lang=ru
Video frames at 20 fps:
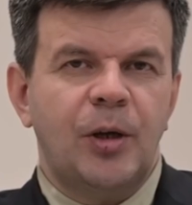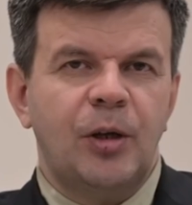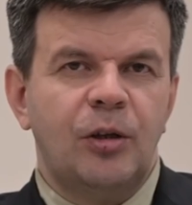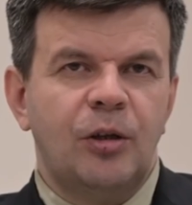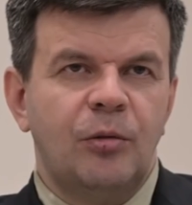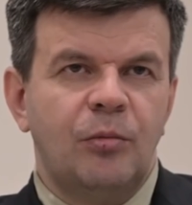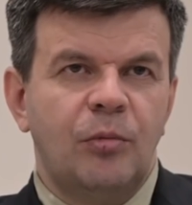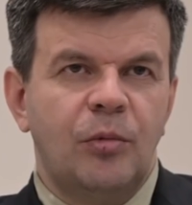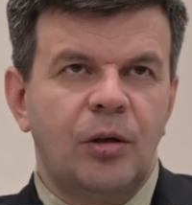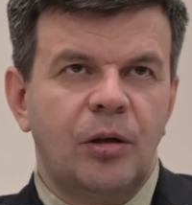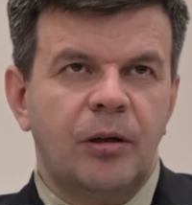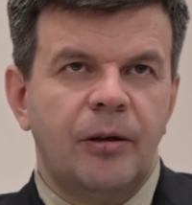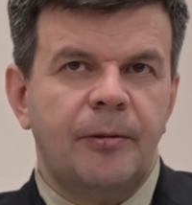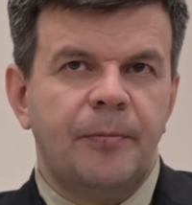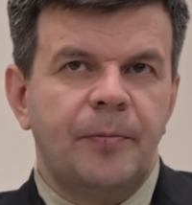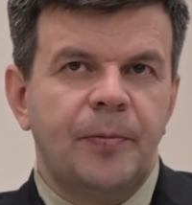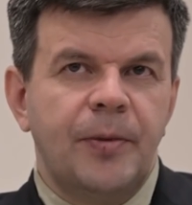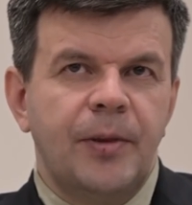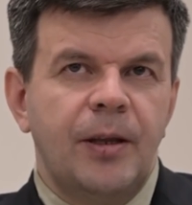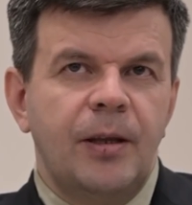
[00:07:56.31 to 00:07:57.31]
поэтому мы
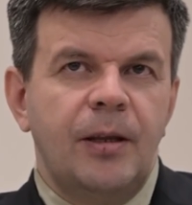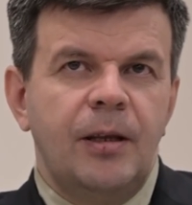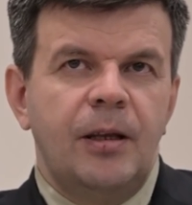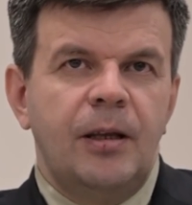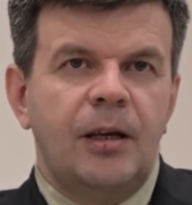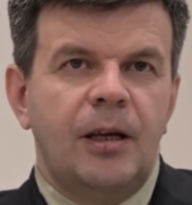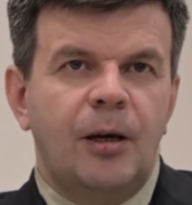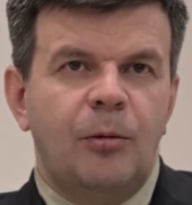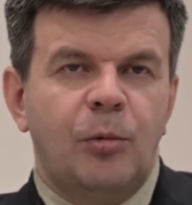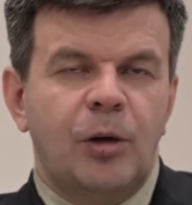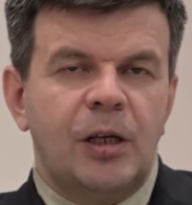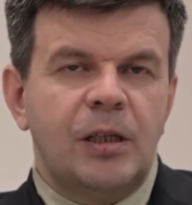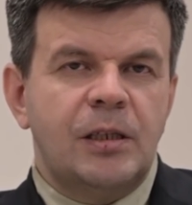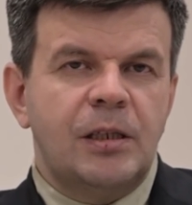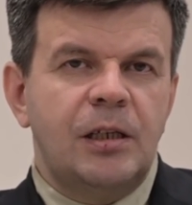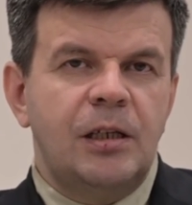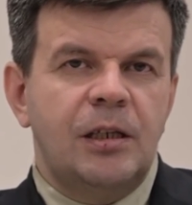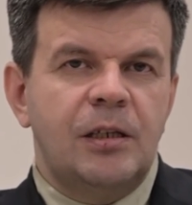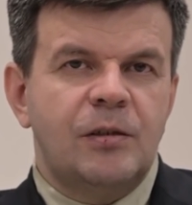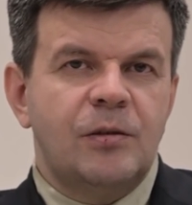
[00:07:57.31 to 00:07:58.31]

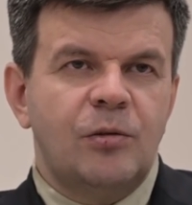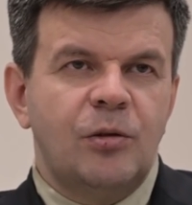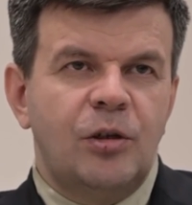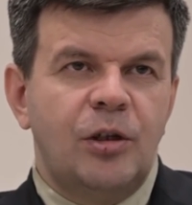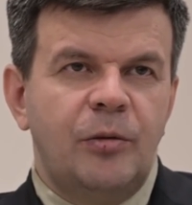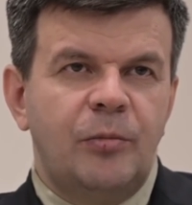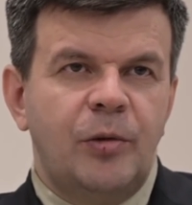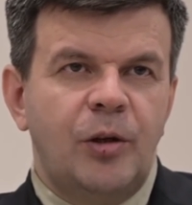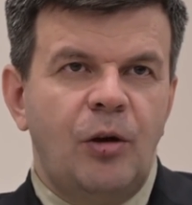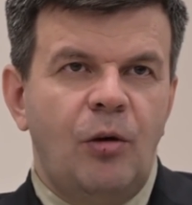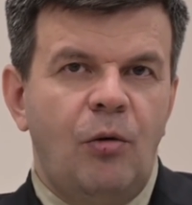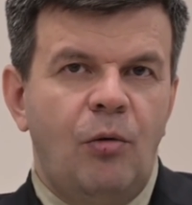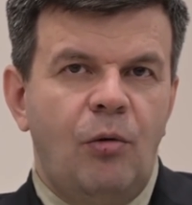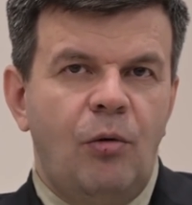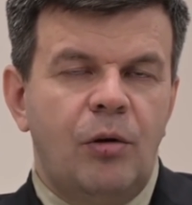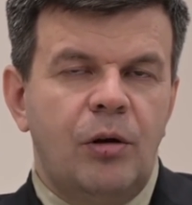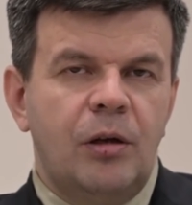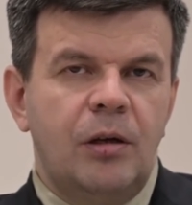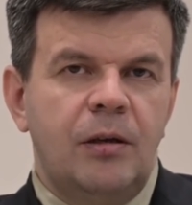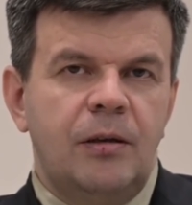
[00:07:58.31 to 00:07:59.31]
обратились в судебный
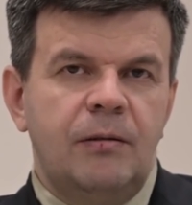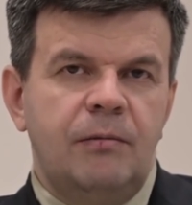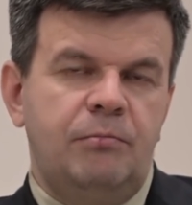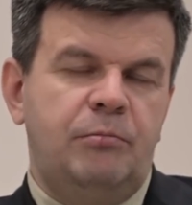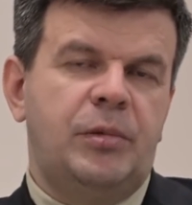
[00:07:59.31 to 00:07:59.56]
орган,